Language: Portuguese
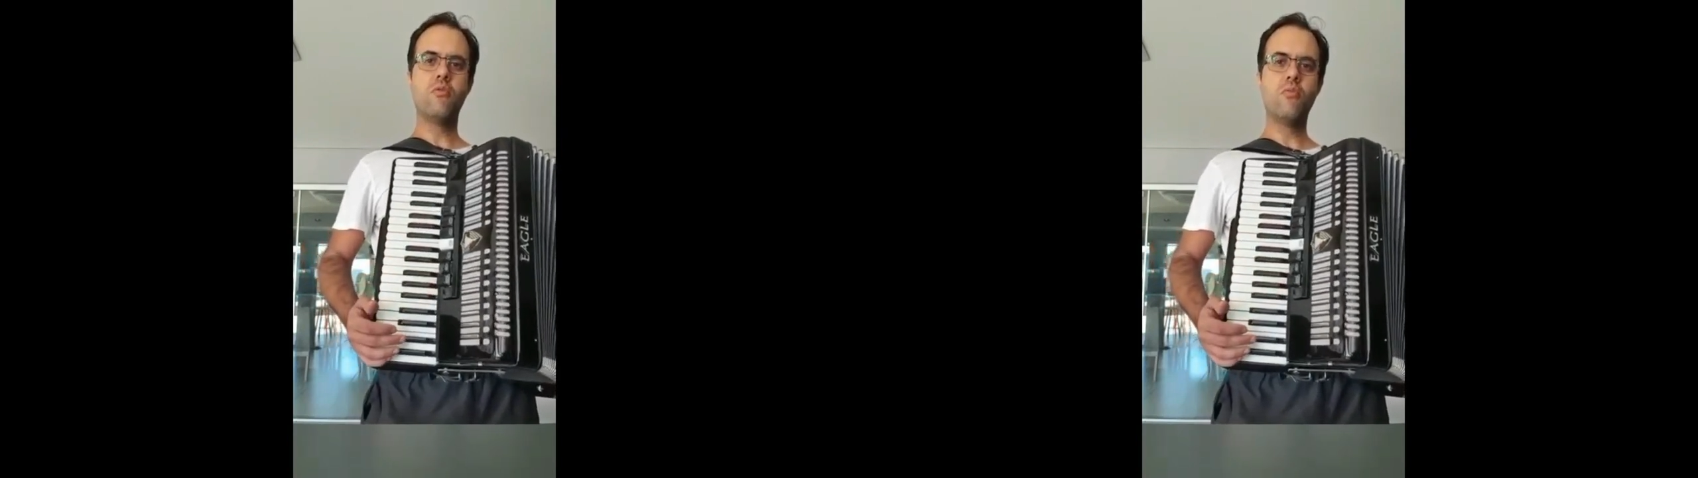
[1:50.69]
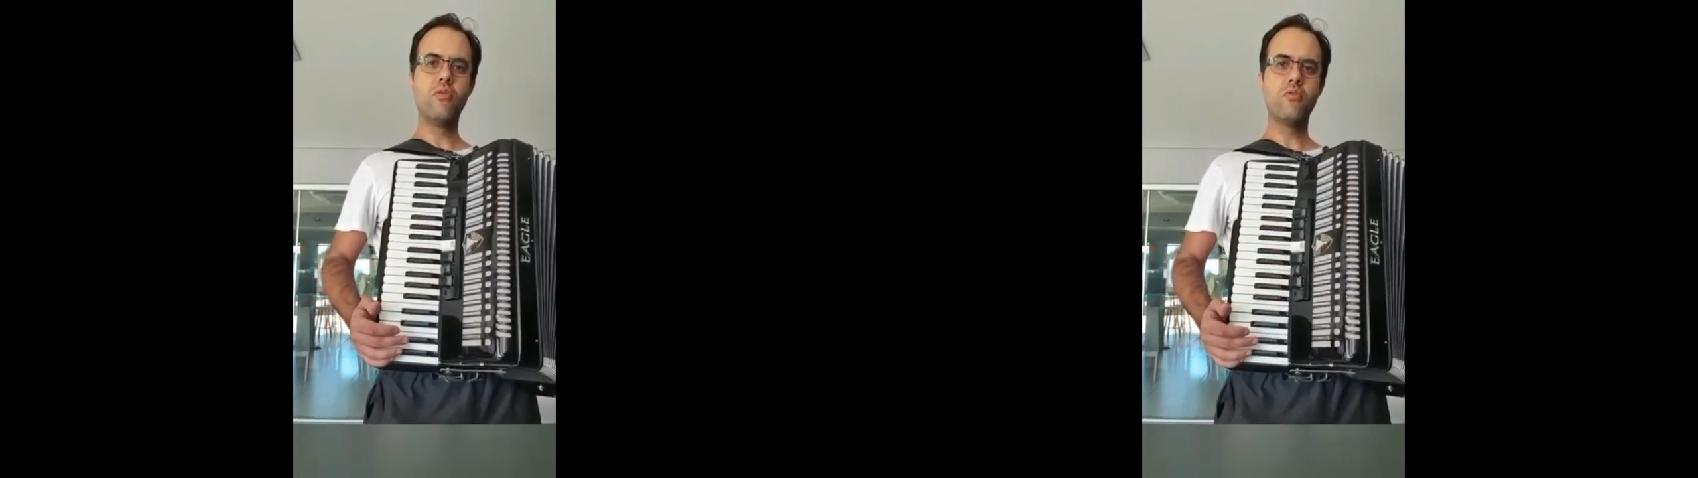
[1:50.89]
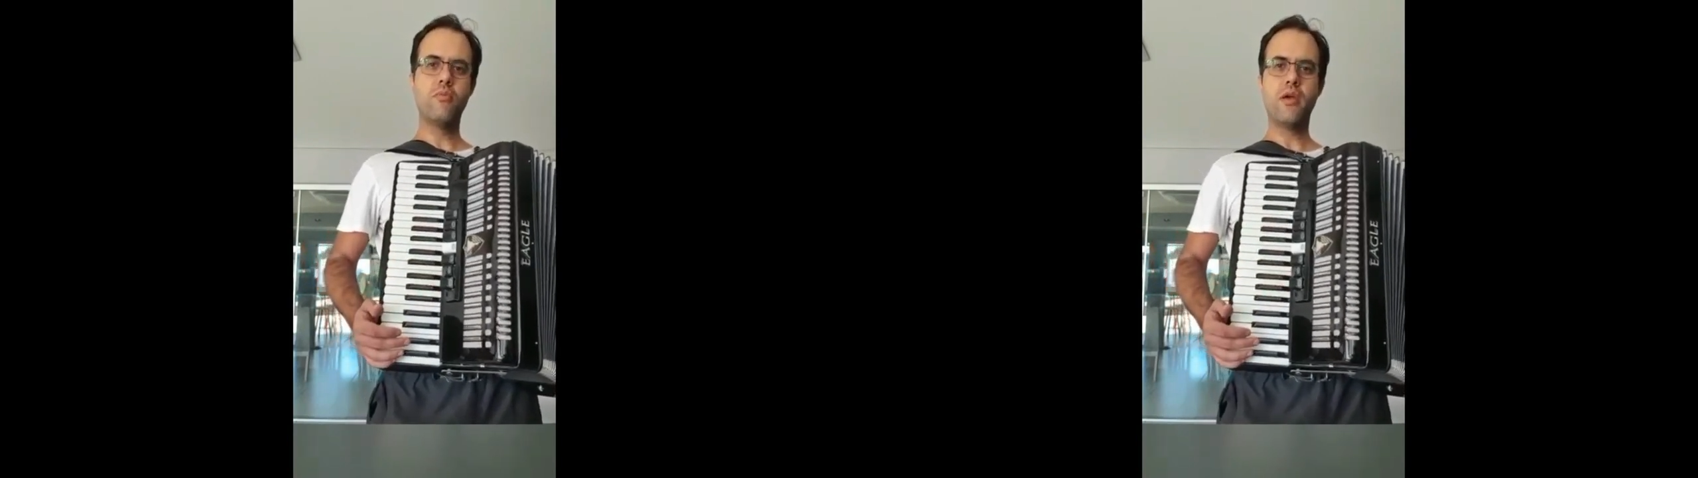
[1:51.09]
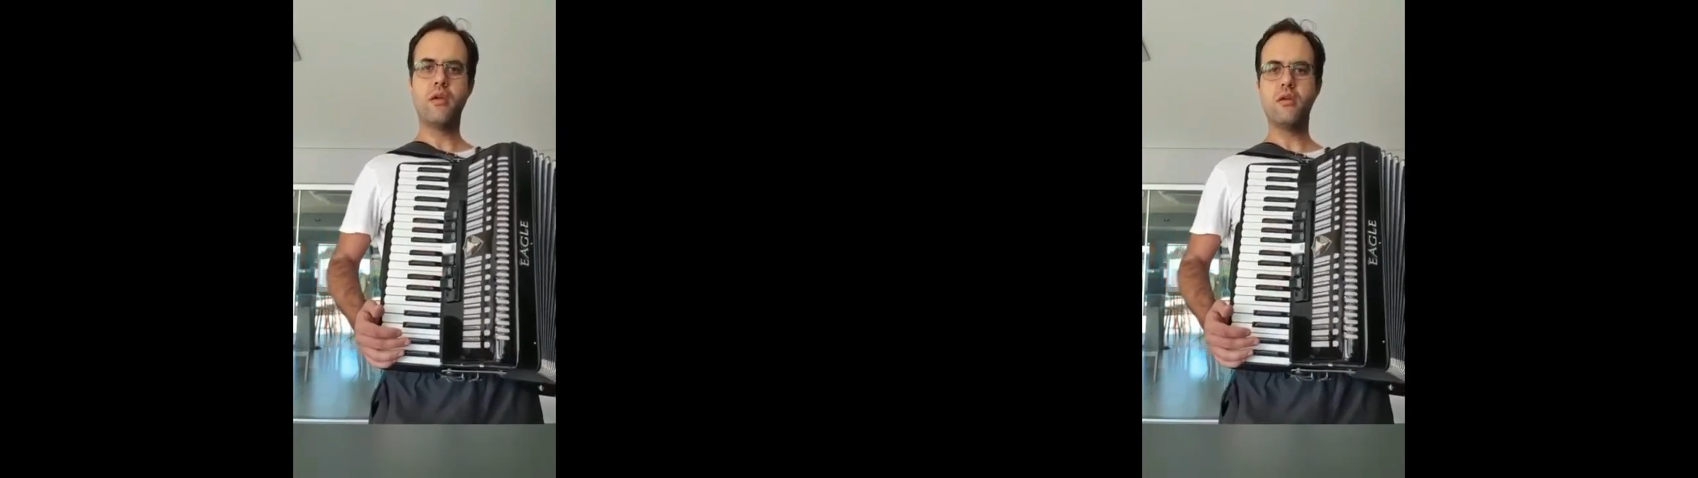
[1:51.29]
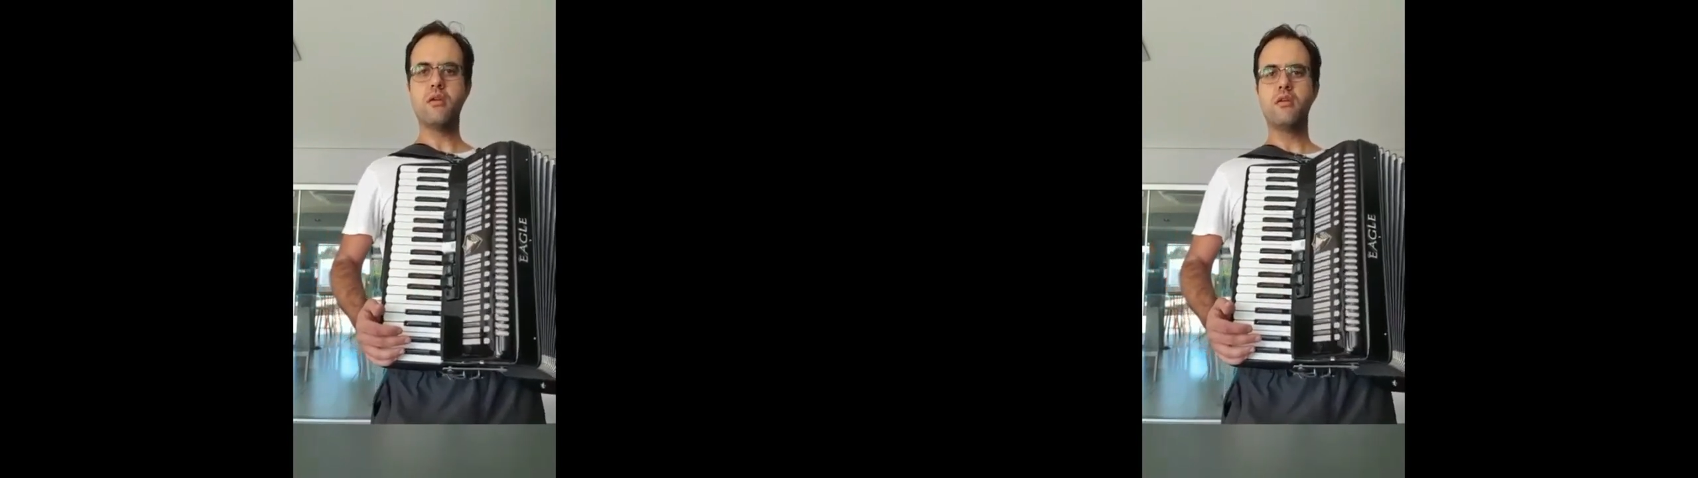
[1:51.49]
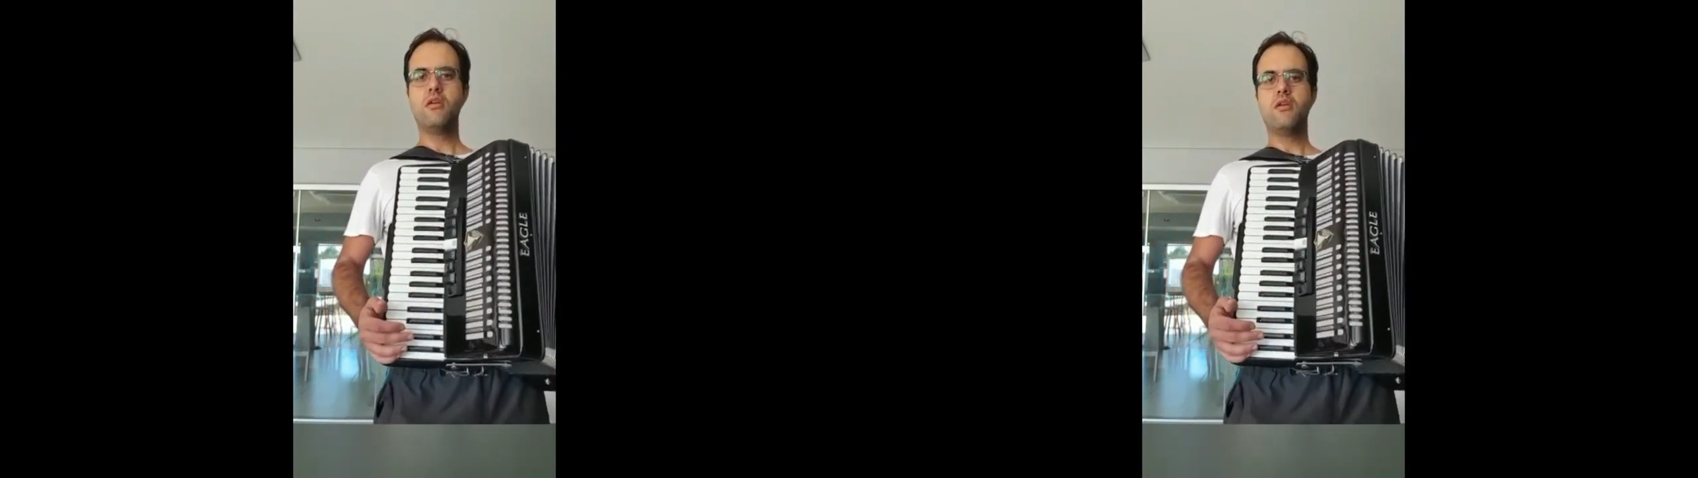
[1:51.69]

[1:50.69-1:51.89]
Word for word: são muito bem